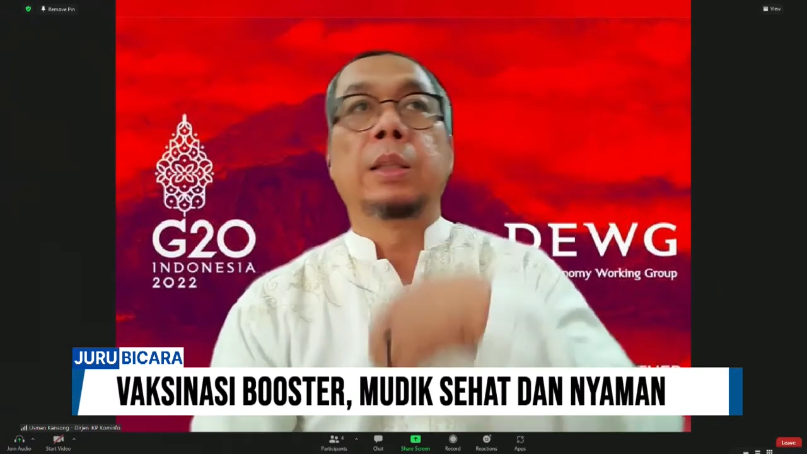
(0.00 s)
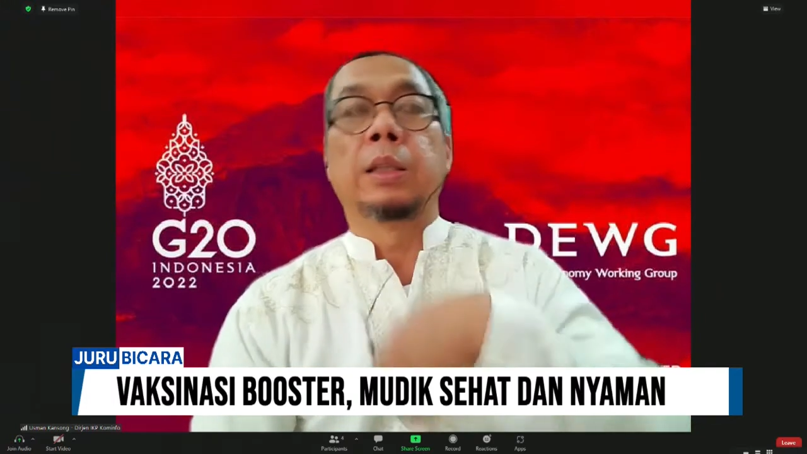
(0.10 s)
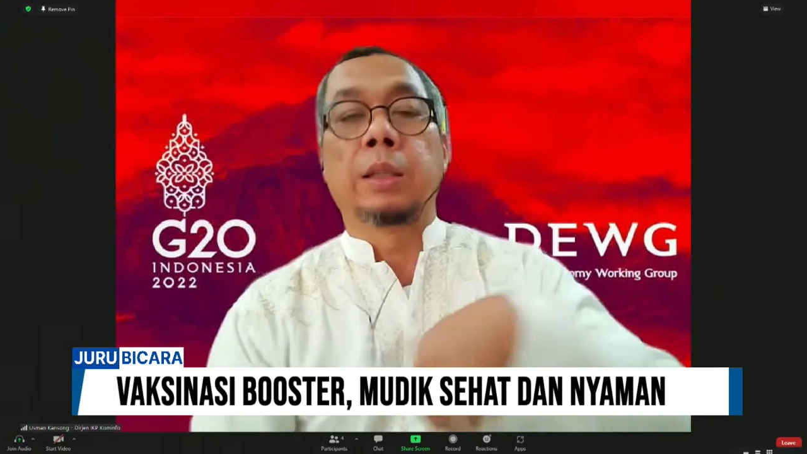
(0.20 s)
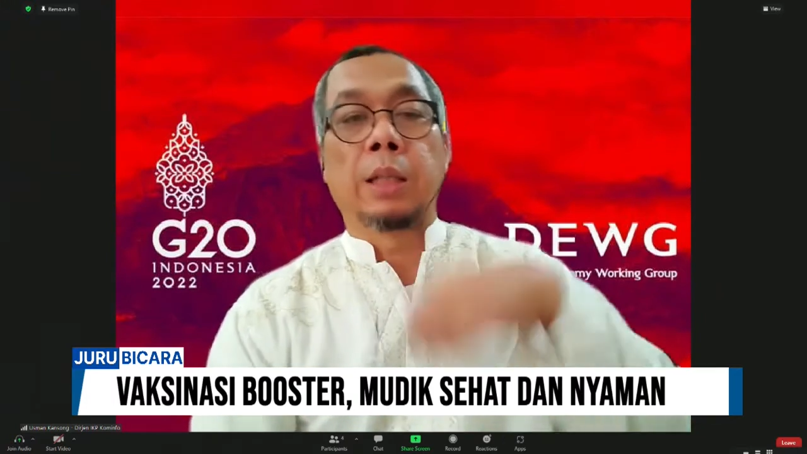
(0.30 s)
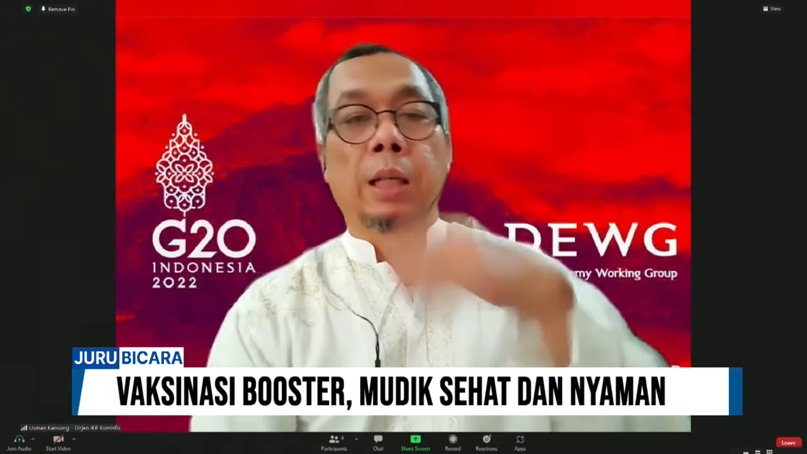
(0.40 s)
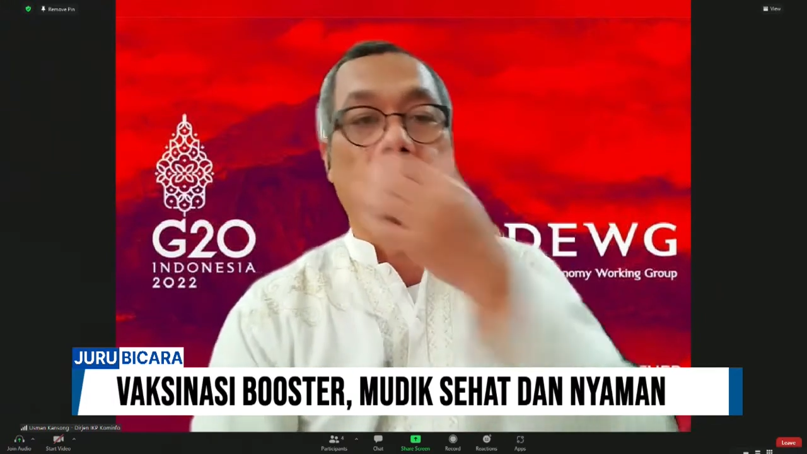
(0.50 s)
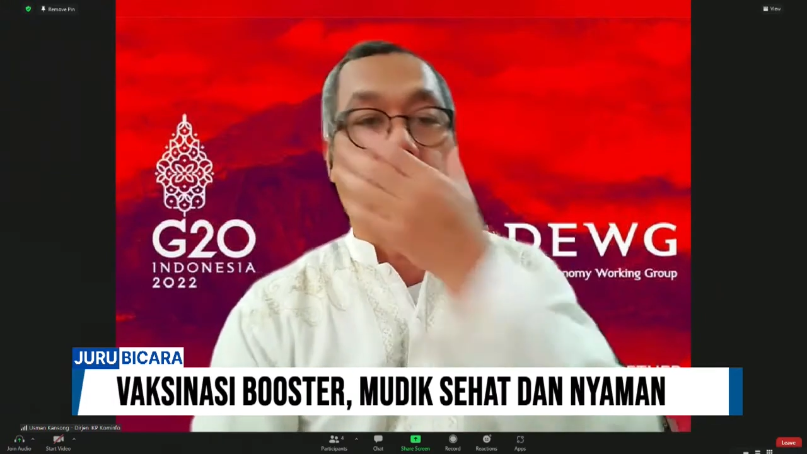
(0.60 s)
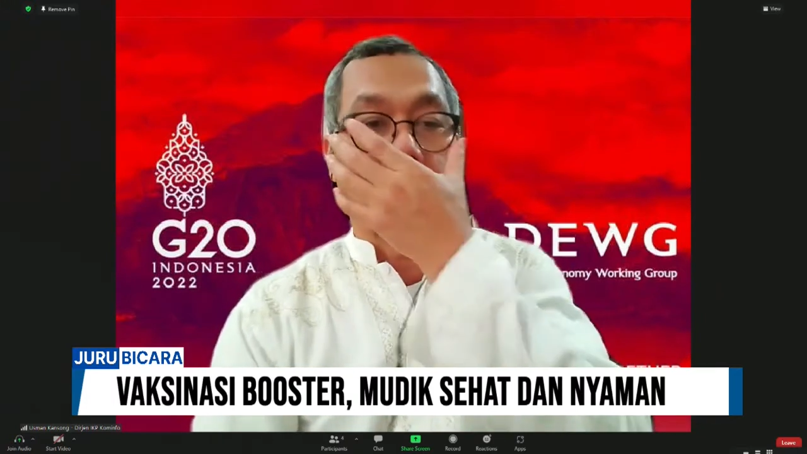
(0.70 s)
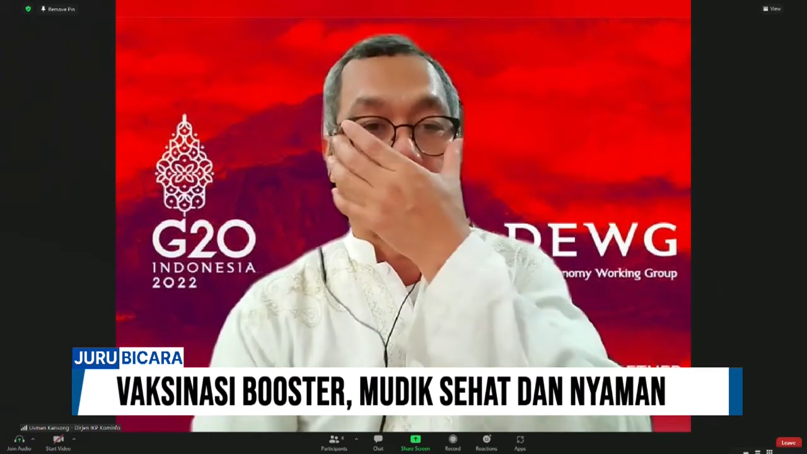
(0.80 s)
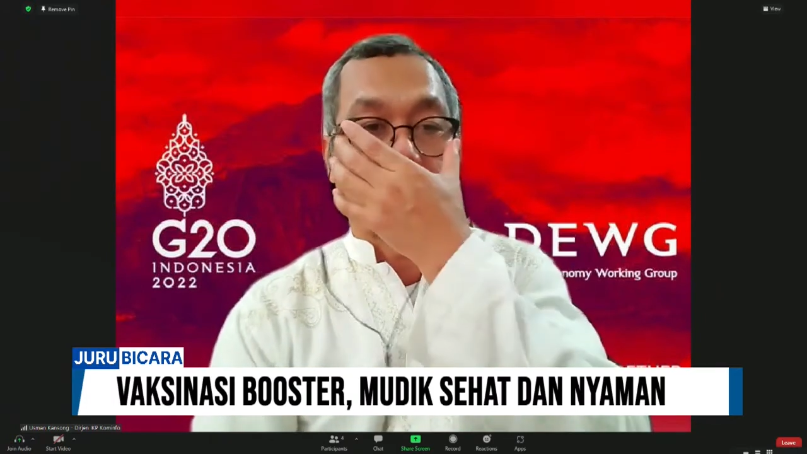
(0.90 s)

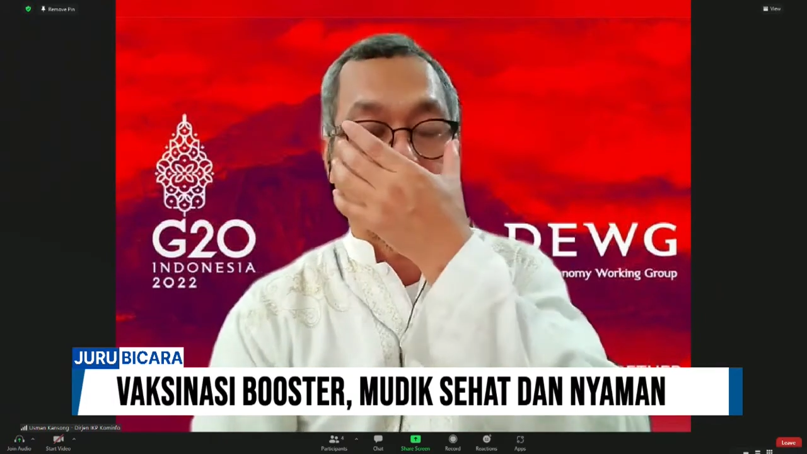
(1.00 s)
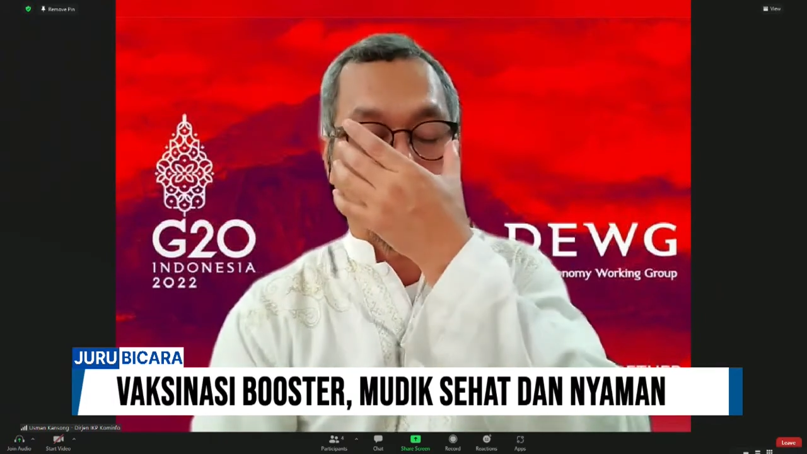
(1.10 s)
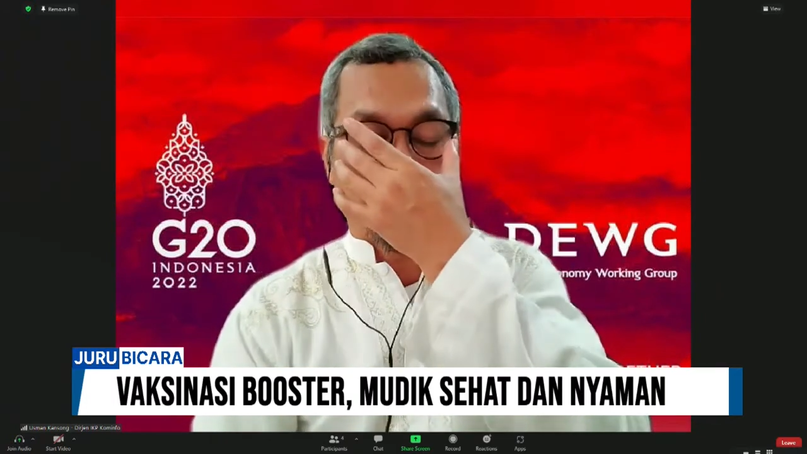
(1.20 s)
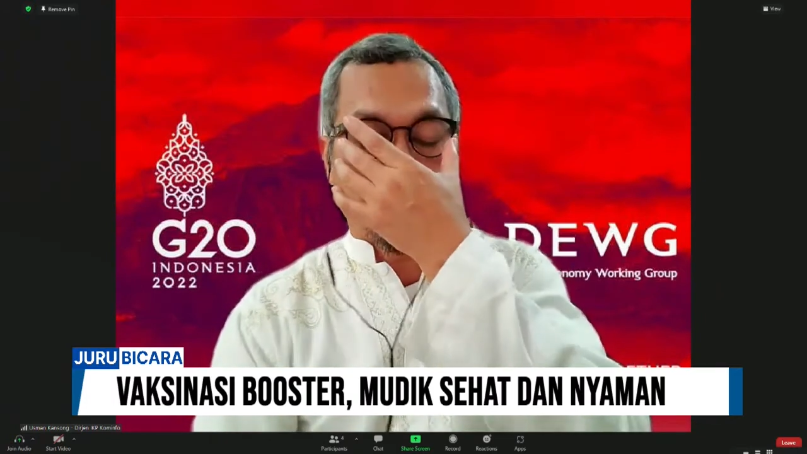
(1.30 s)
rakor